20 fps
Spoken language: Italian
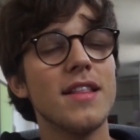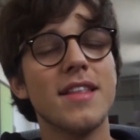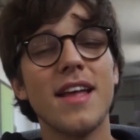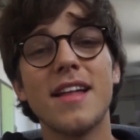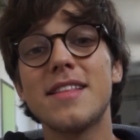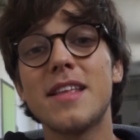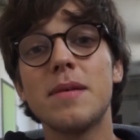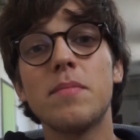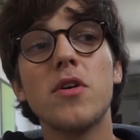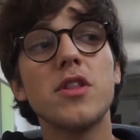
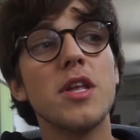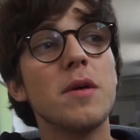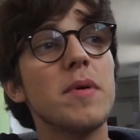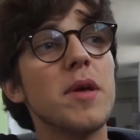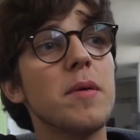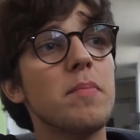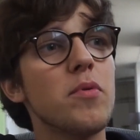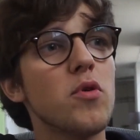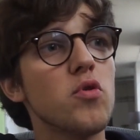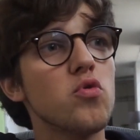tanti modi
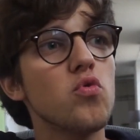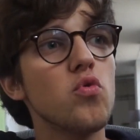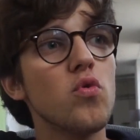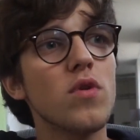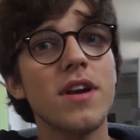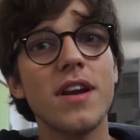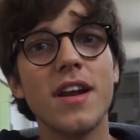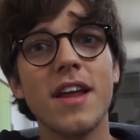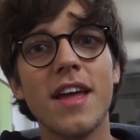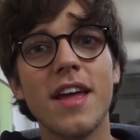per
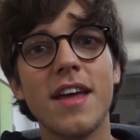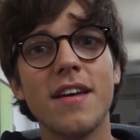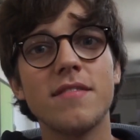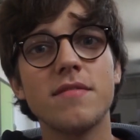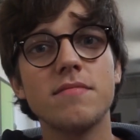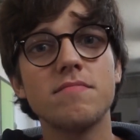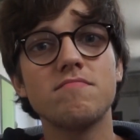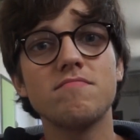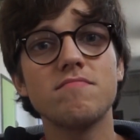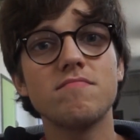produrre
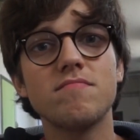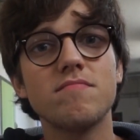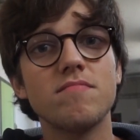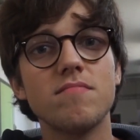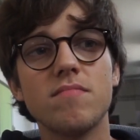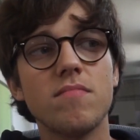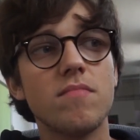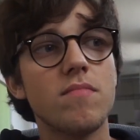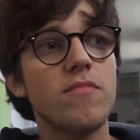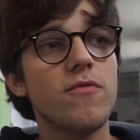ehm,
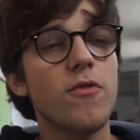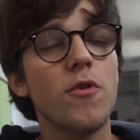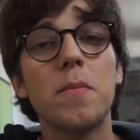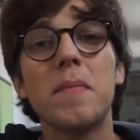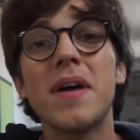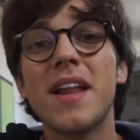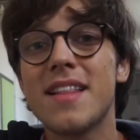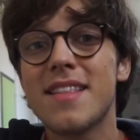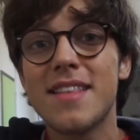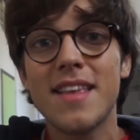
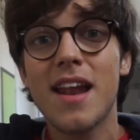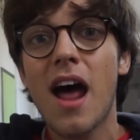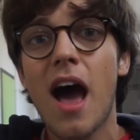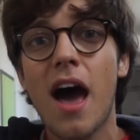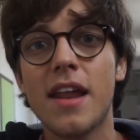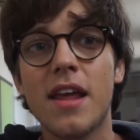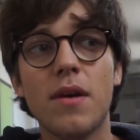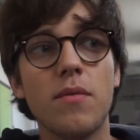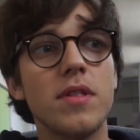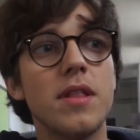forme
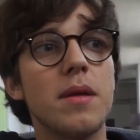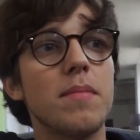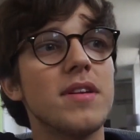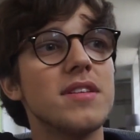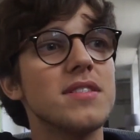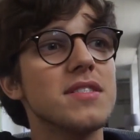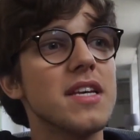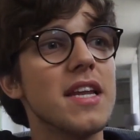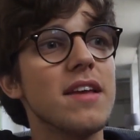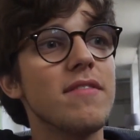letterarie, quindi per
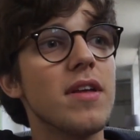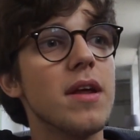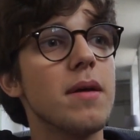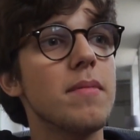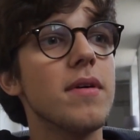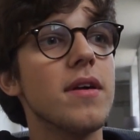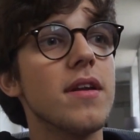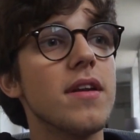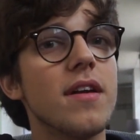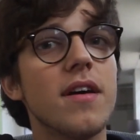scrivere,
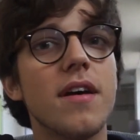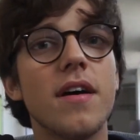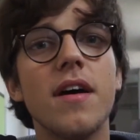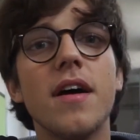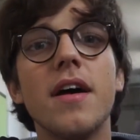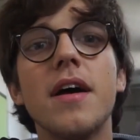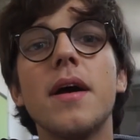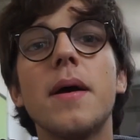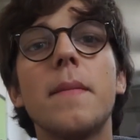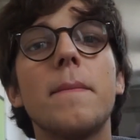per,
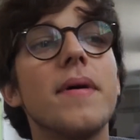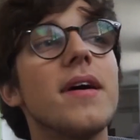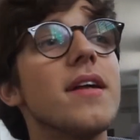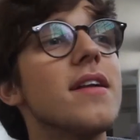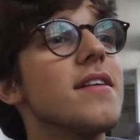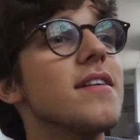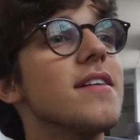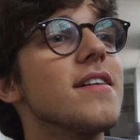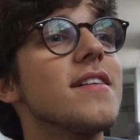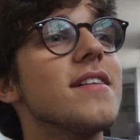
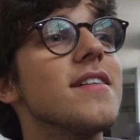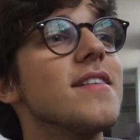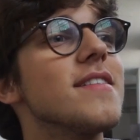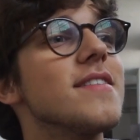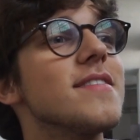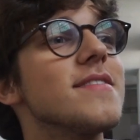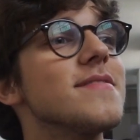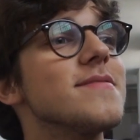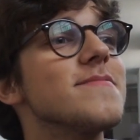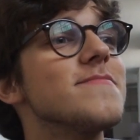per
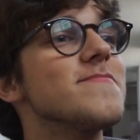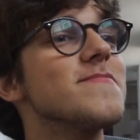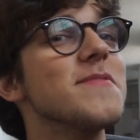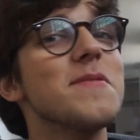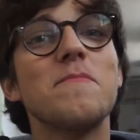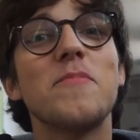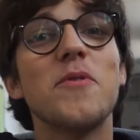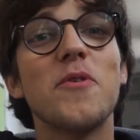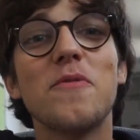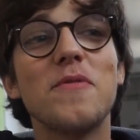eh,
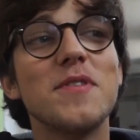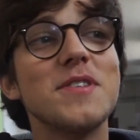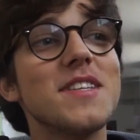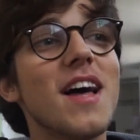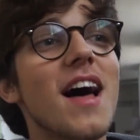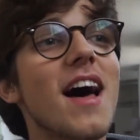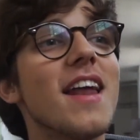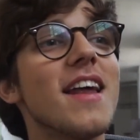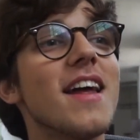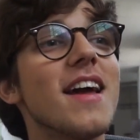
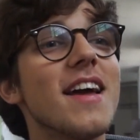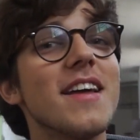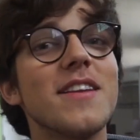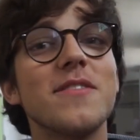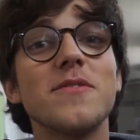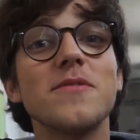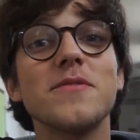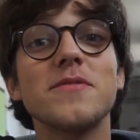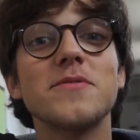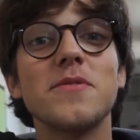improvvisare che
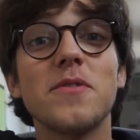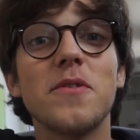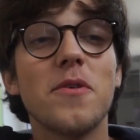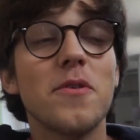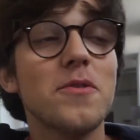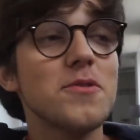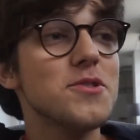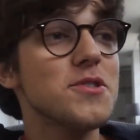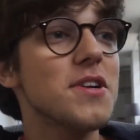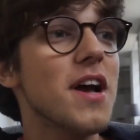noi non
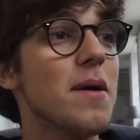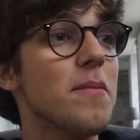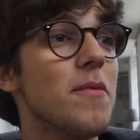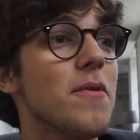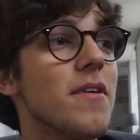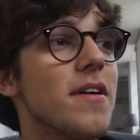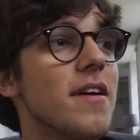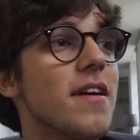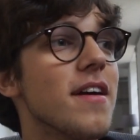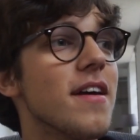
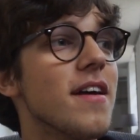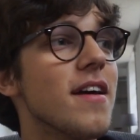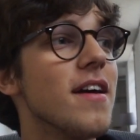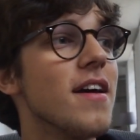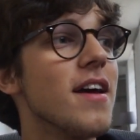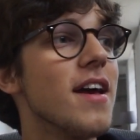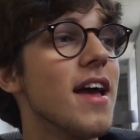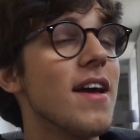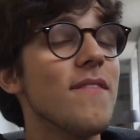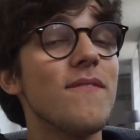conosciamo e,
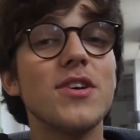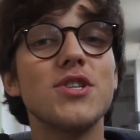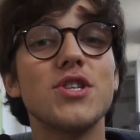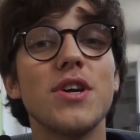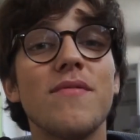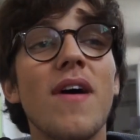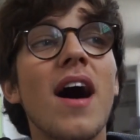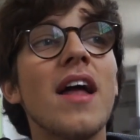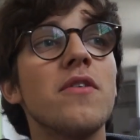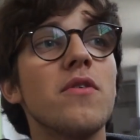e
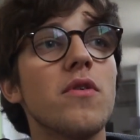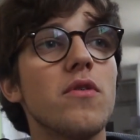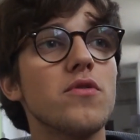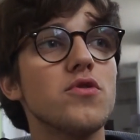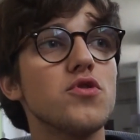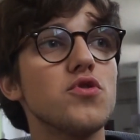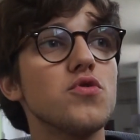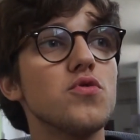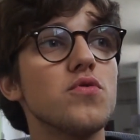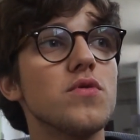invece vanno
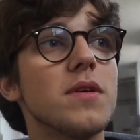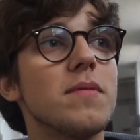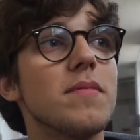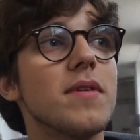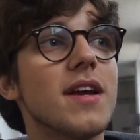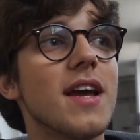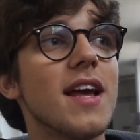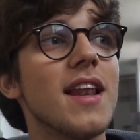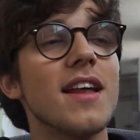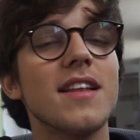conosciuti
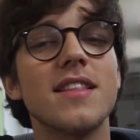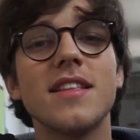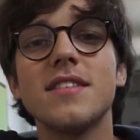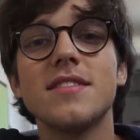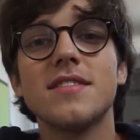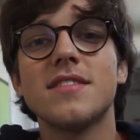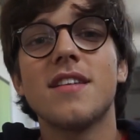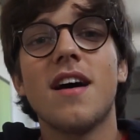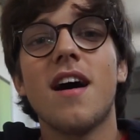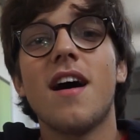perché
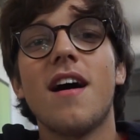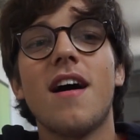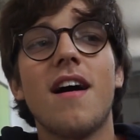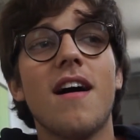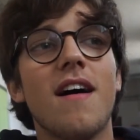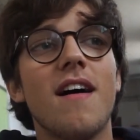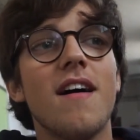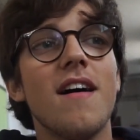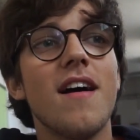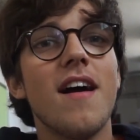
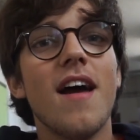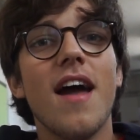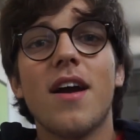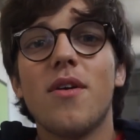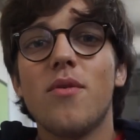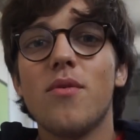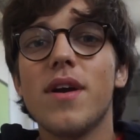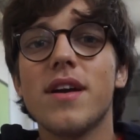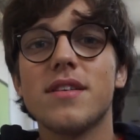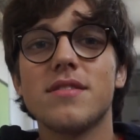l'artista è
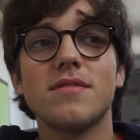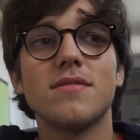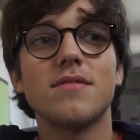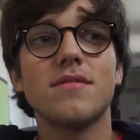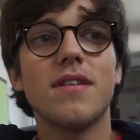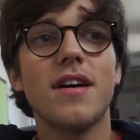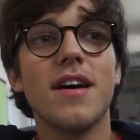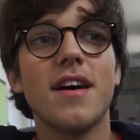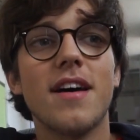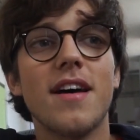
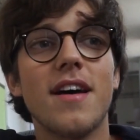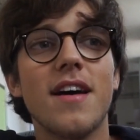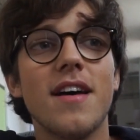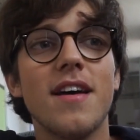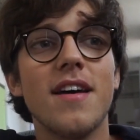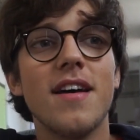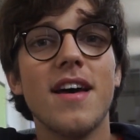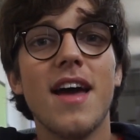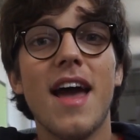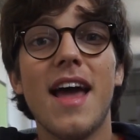questo, è,
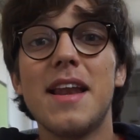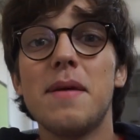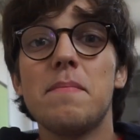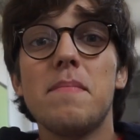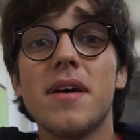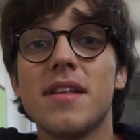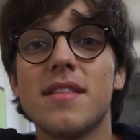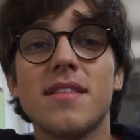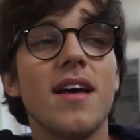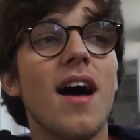è
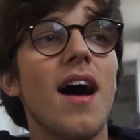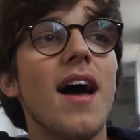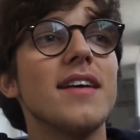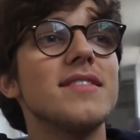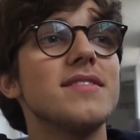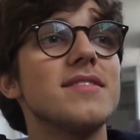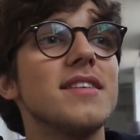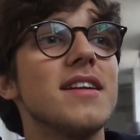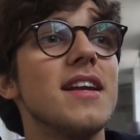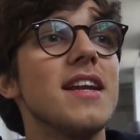libertà,
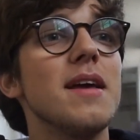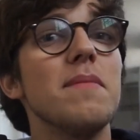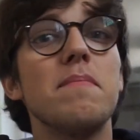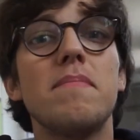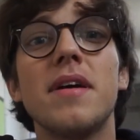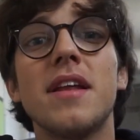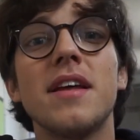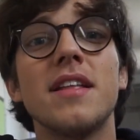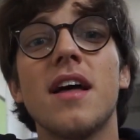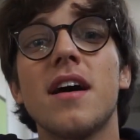essere
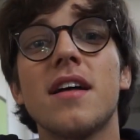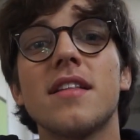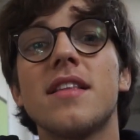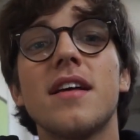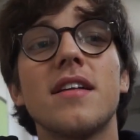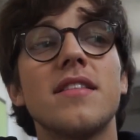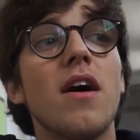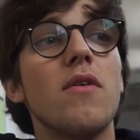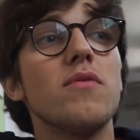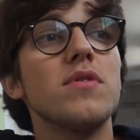liberi da,
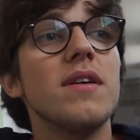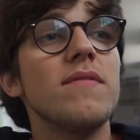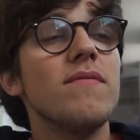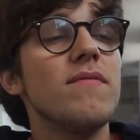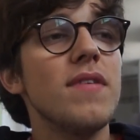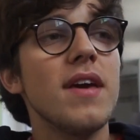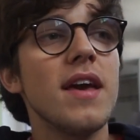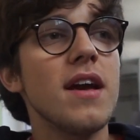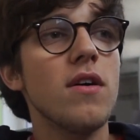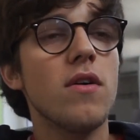da, da ogni
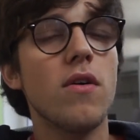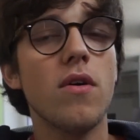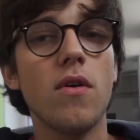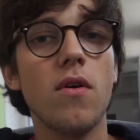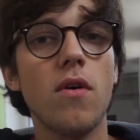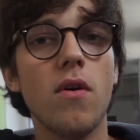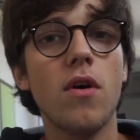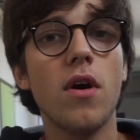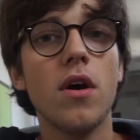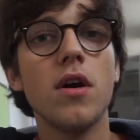
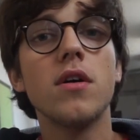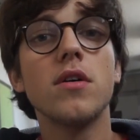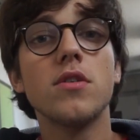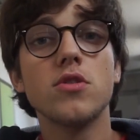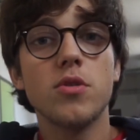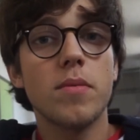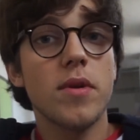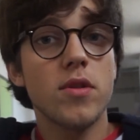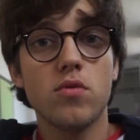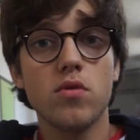vincolo
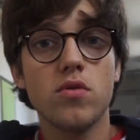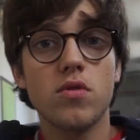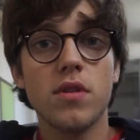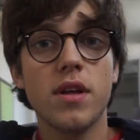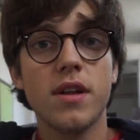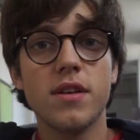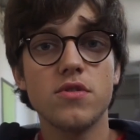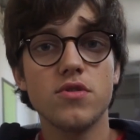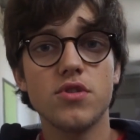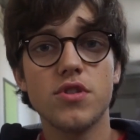soprattutto
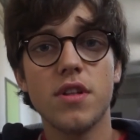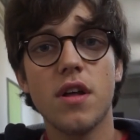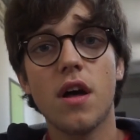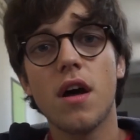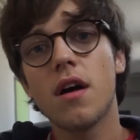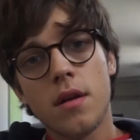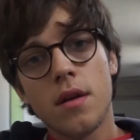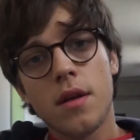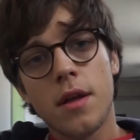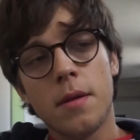dalla
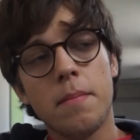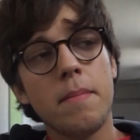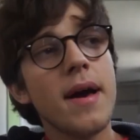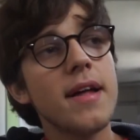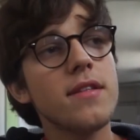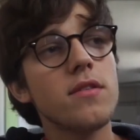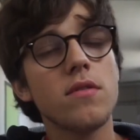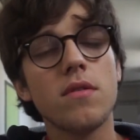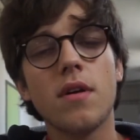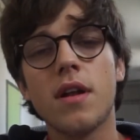società. Il
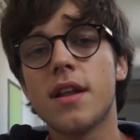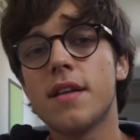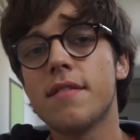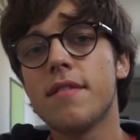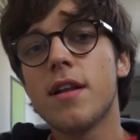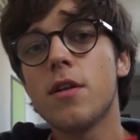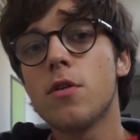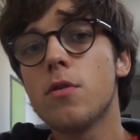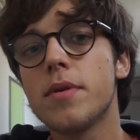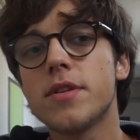metodo a
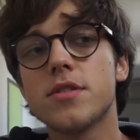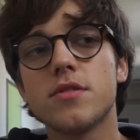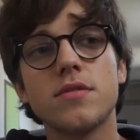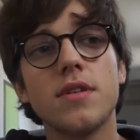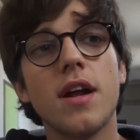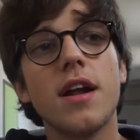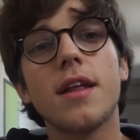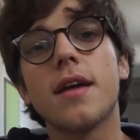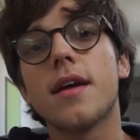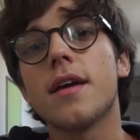livello
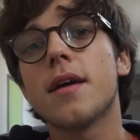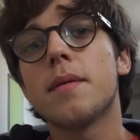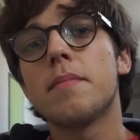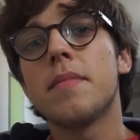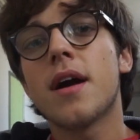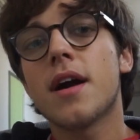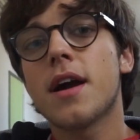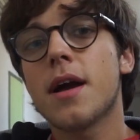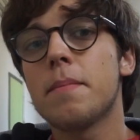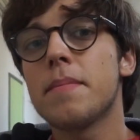personale
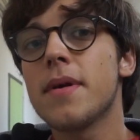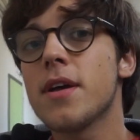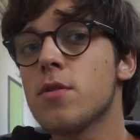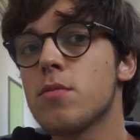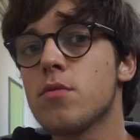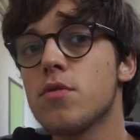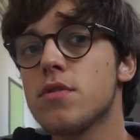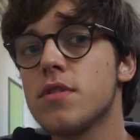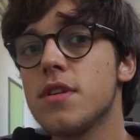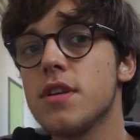mi ha cambiato
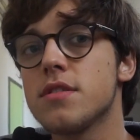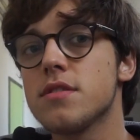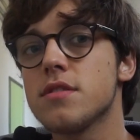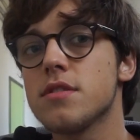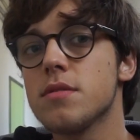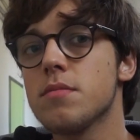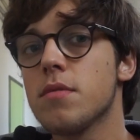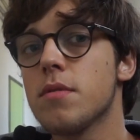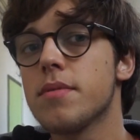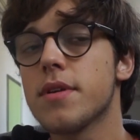
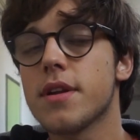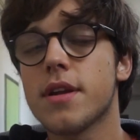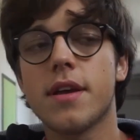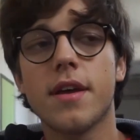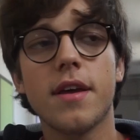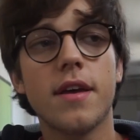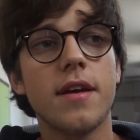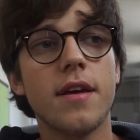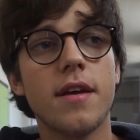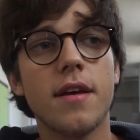moltissimo
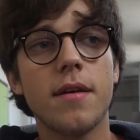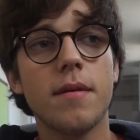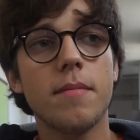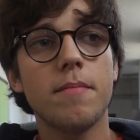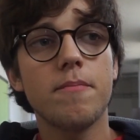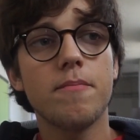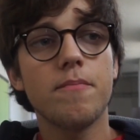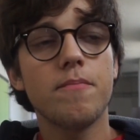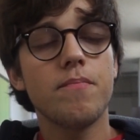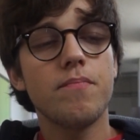perché
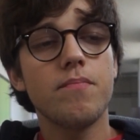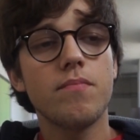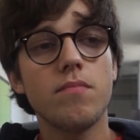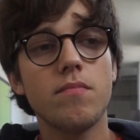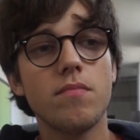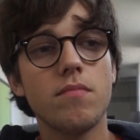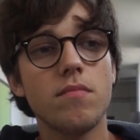ehm,